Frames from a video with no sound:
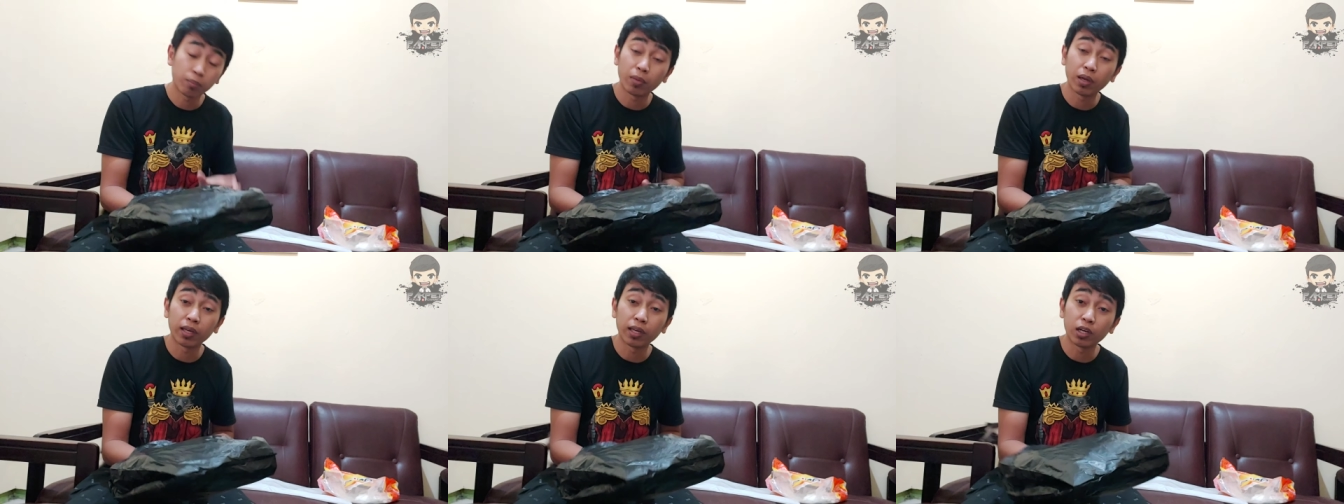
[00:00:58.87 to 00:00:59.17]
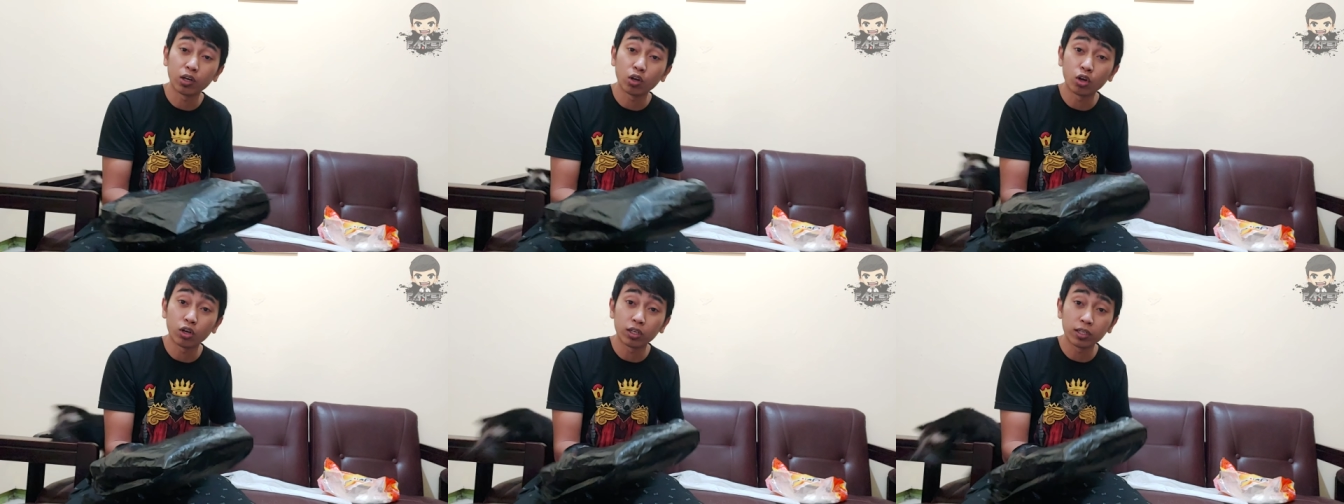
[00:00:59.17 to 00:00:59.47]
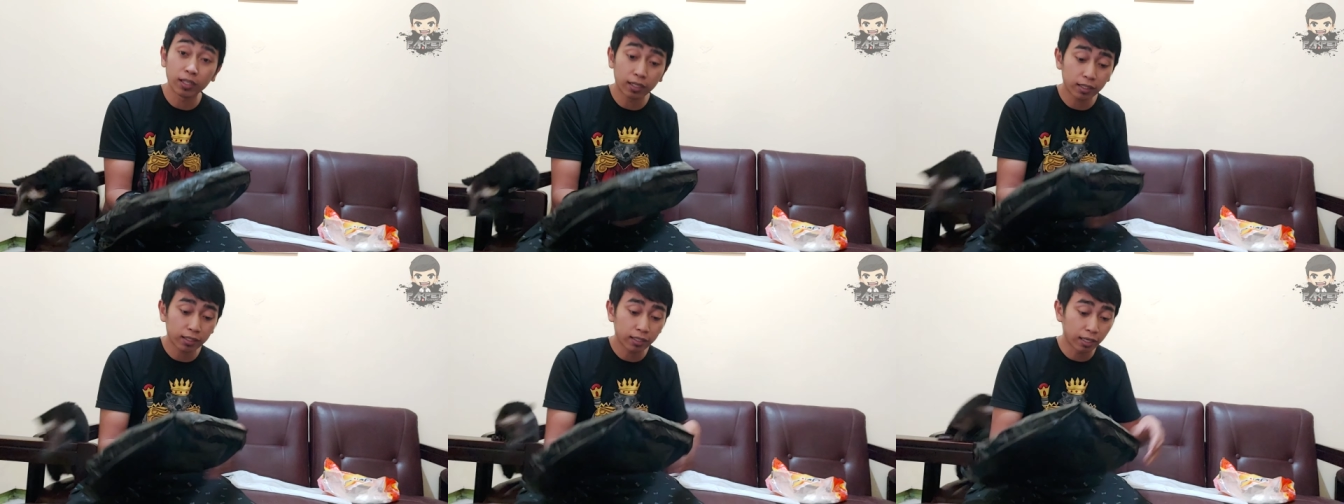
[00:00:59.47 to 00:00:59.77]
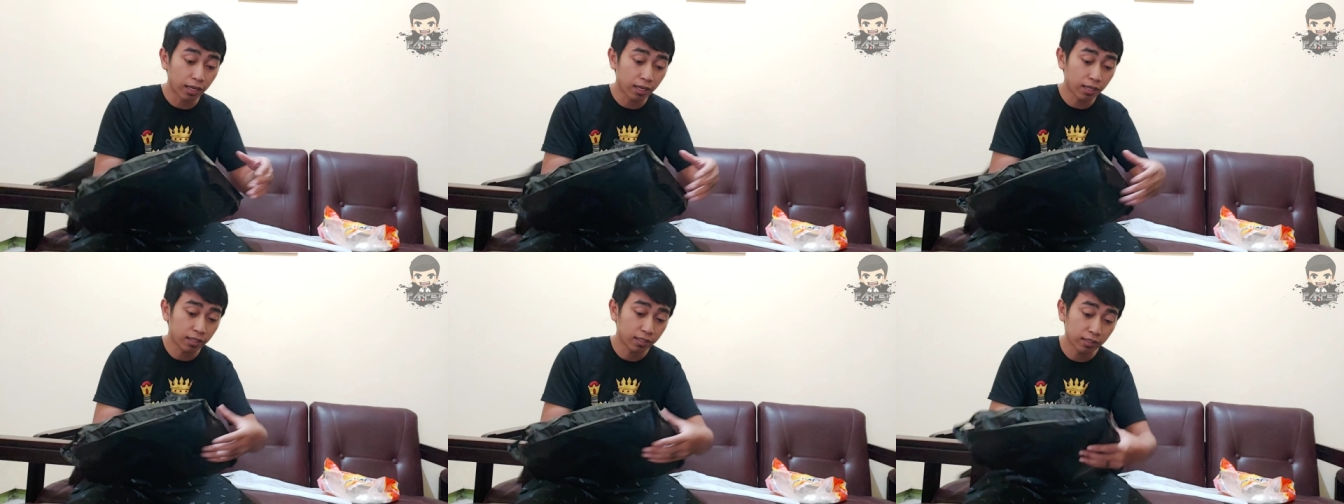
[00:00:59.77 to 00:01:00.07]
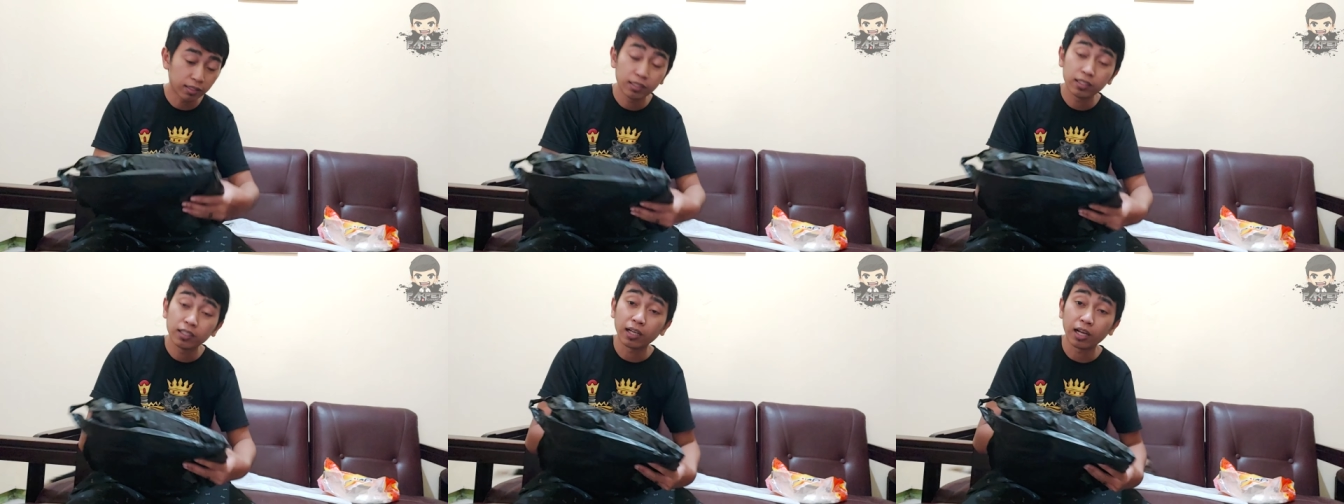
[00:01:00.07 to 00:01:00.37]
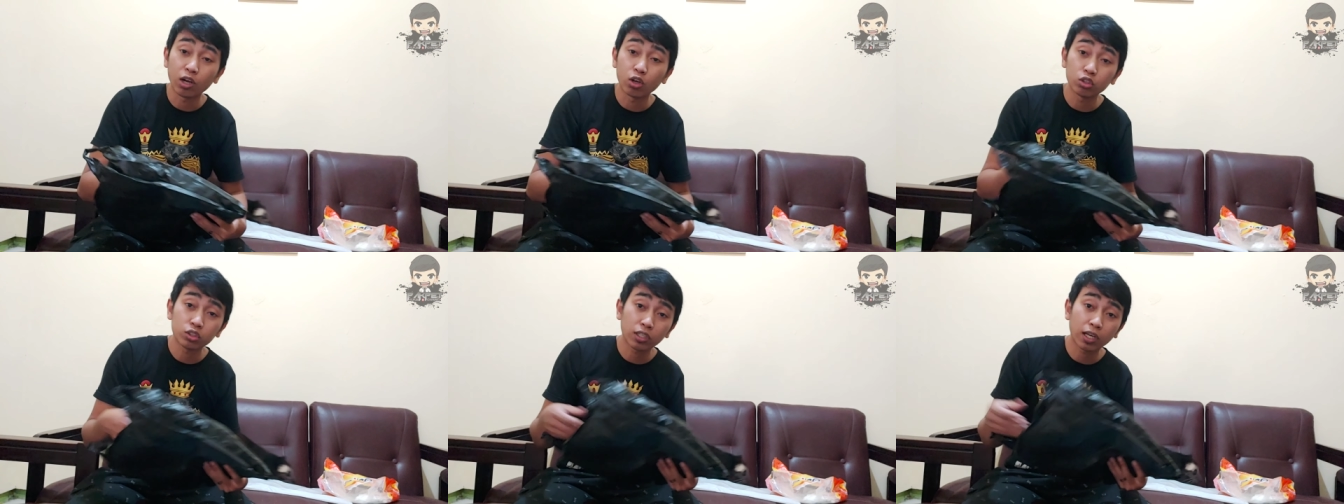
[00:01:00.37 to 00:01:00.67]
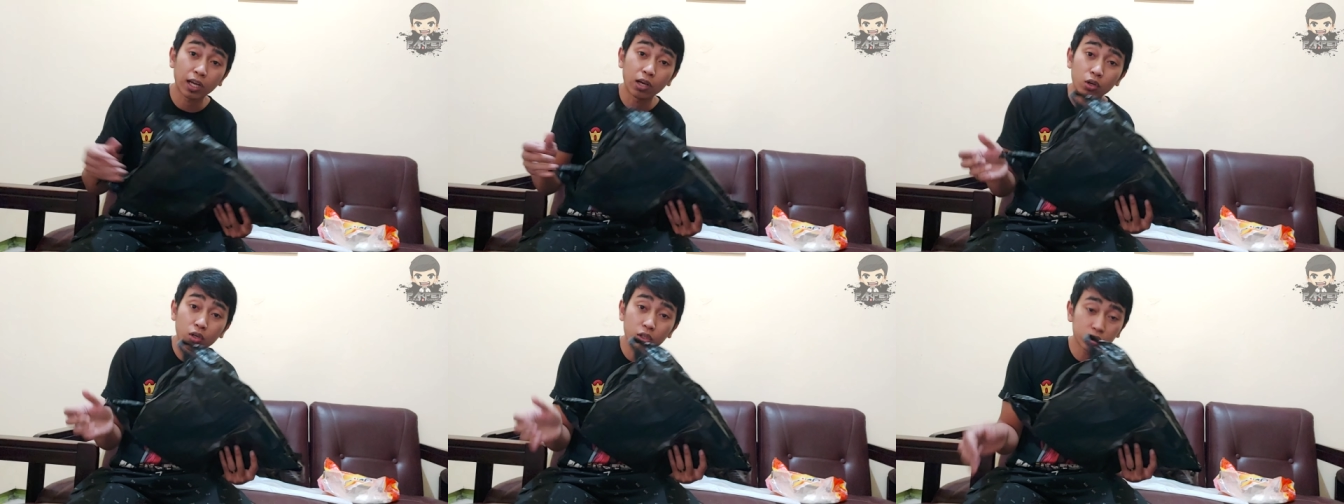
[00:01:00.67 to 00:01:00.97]
pengen order ya
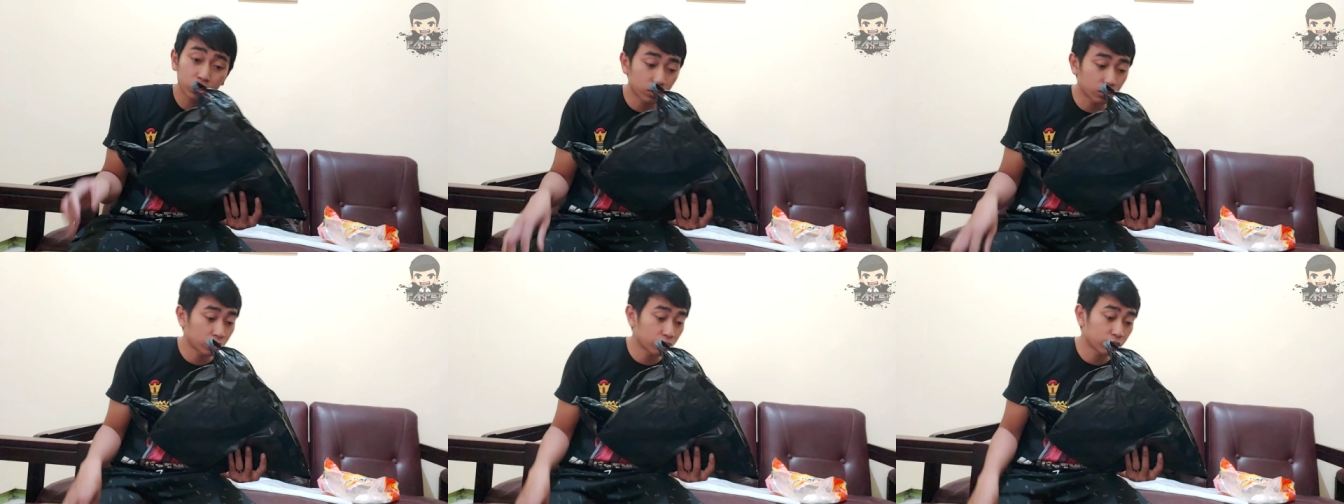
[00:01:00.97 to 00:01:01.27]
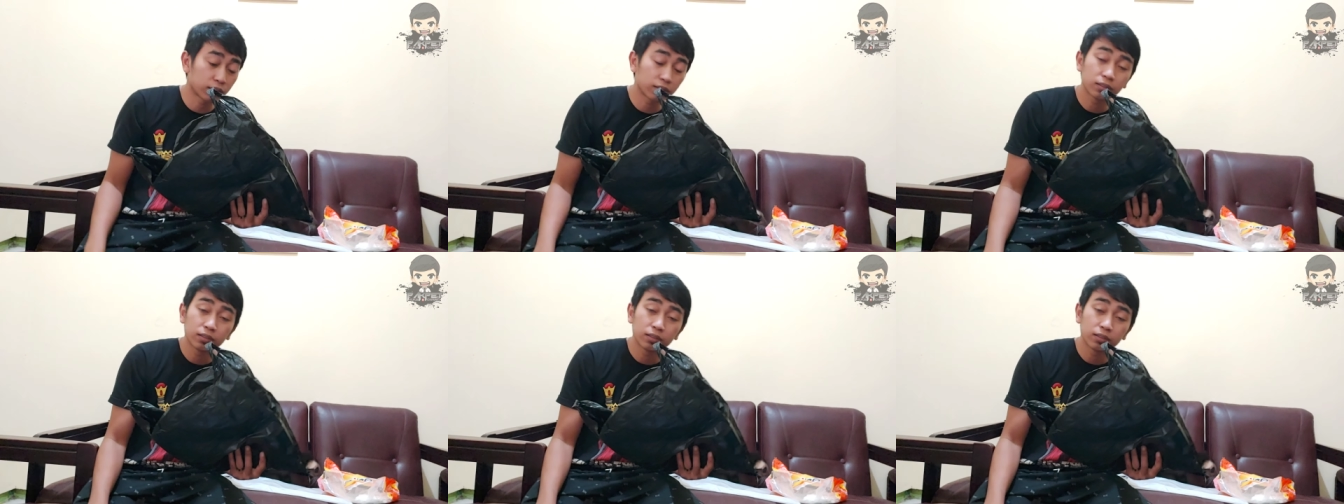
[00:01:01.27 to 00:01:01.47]
kaos-kaos